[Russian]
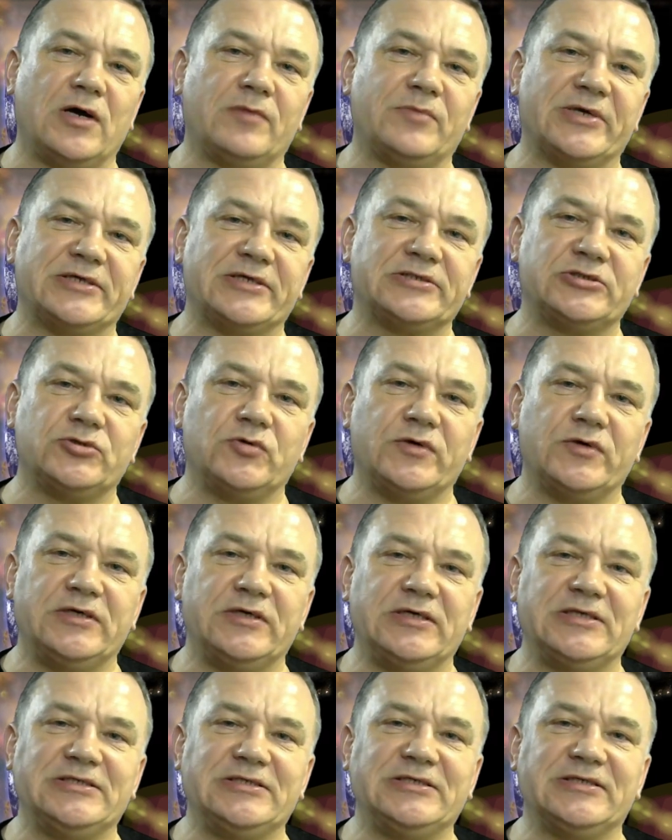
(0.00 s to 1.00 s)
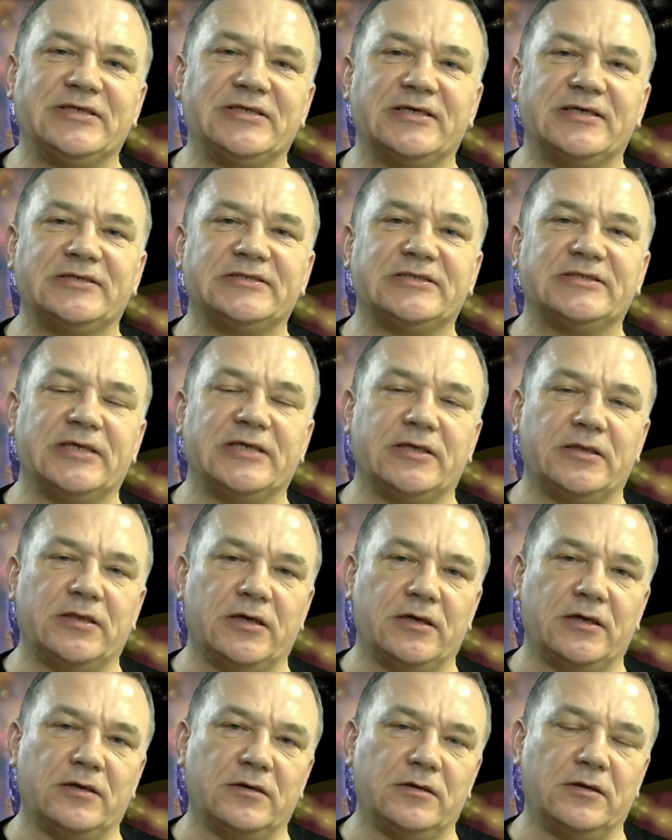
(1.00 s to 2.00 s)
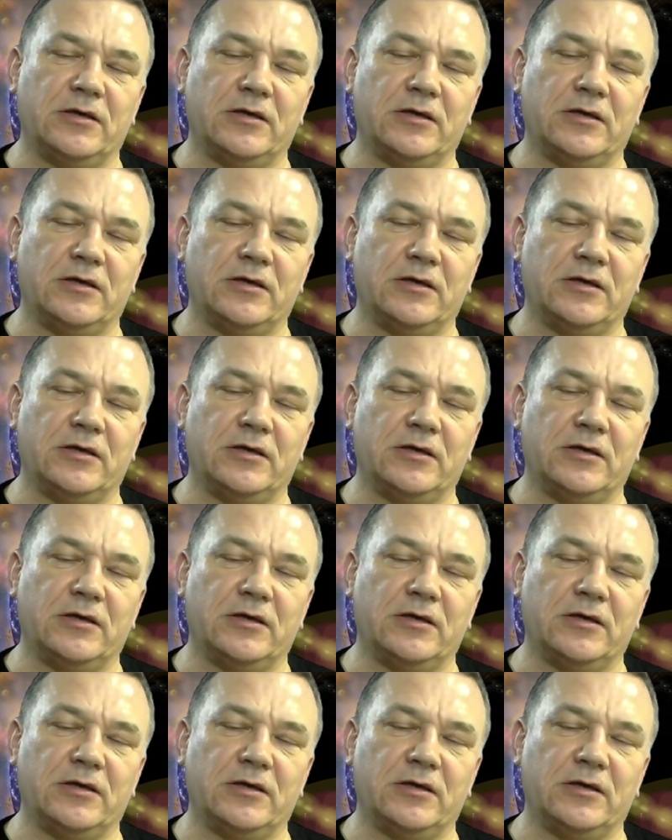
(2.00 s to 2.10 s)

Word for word: образуя единое целое?